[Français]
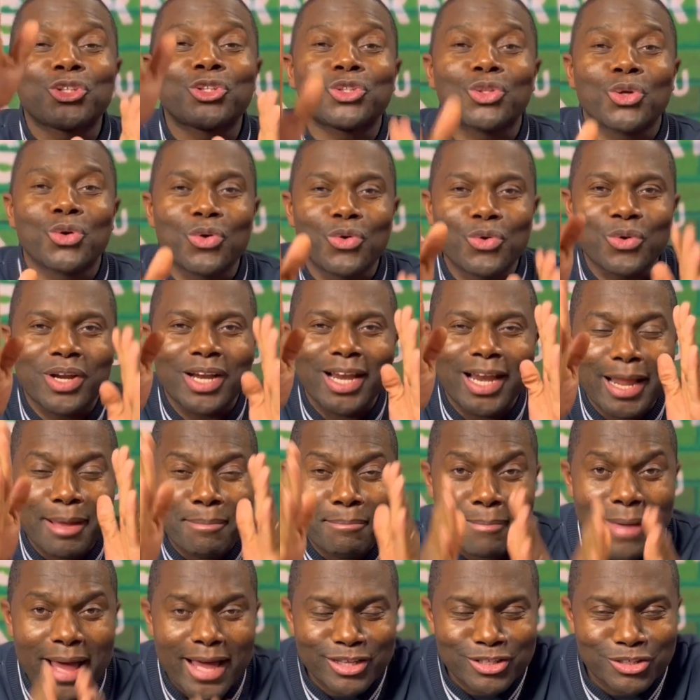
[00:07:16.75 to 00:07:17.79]
tous les
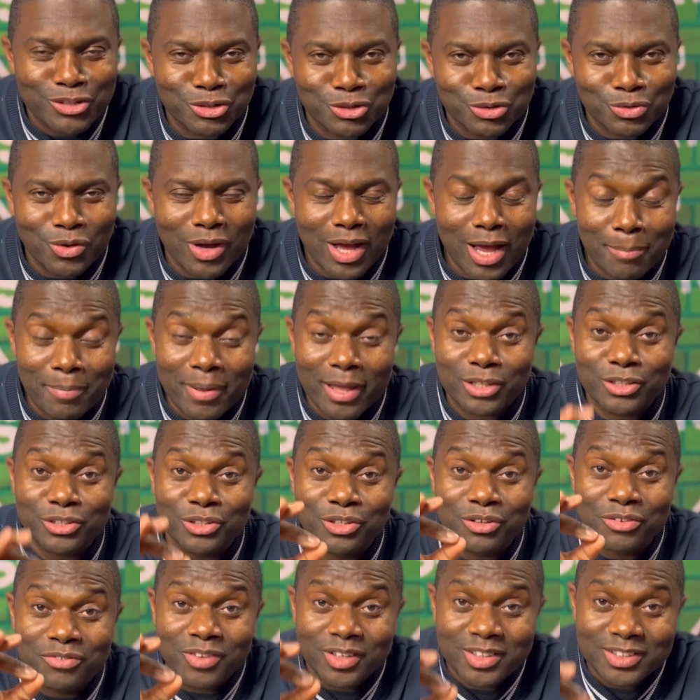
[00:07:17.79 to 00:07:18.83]
mardis soirs à partir
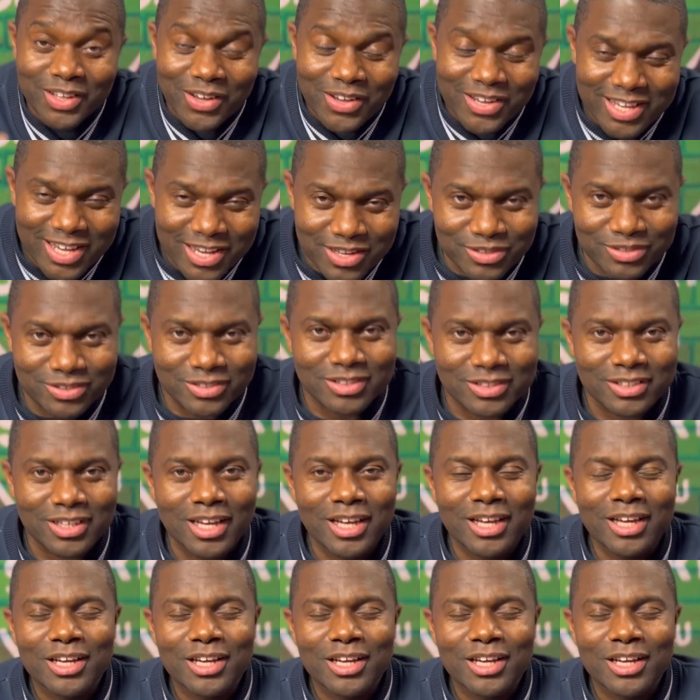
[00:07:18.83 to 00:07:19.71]
de 20h15,